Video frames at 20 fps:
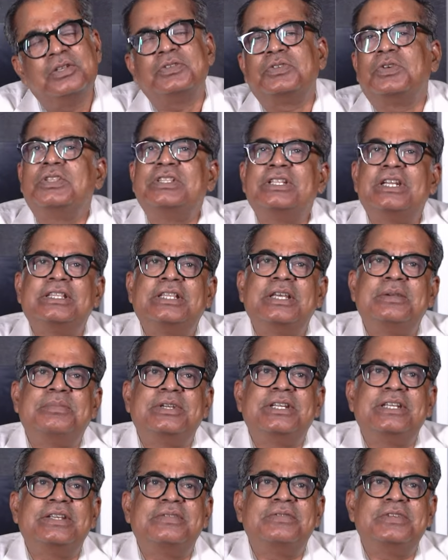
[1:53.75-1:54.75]
சுதந்திரத்தை
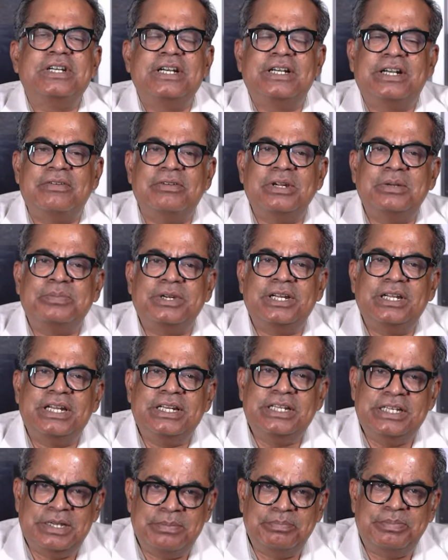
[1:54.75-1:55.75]
பற்றி இவங்க
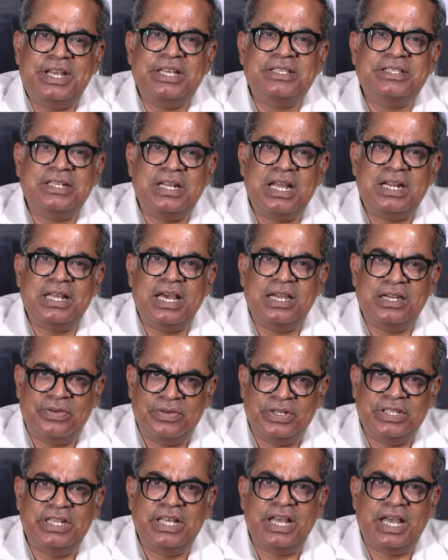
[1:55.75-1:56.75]
கவலைப்படலைன்னு நீங்கள் பேசுனா
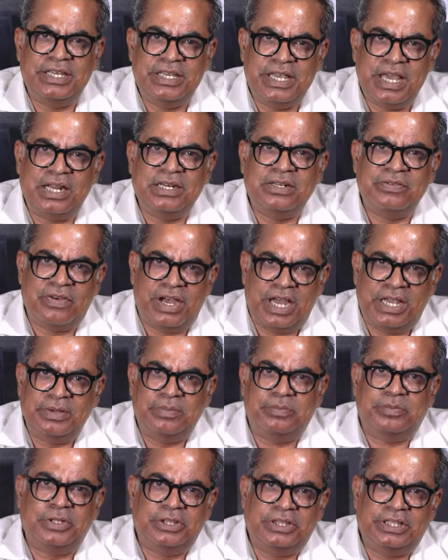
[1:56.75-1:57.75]
நாங்கள் வந்து ஐயான்னு வாய்
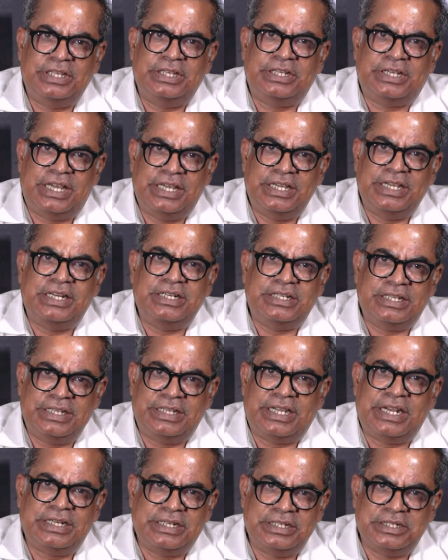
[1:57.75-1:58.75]
பற்றி கைகட்டி
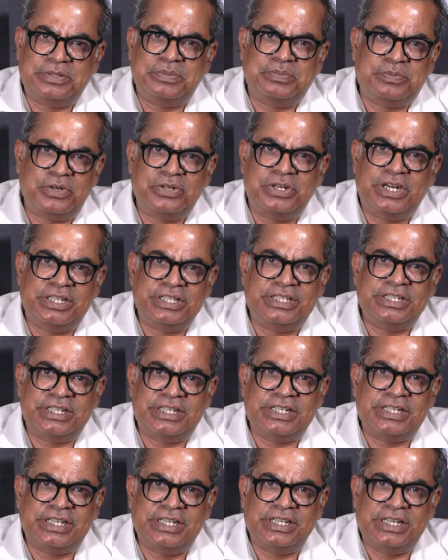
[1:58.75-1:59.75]
கேட்டுக்கிட்டு இருப்போம்னு
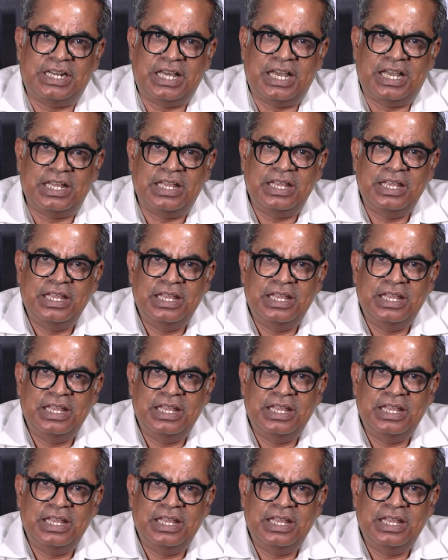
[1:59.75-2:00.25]
நினச்சிட்டு இருக்கீங்களா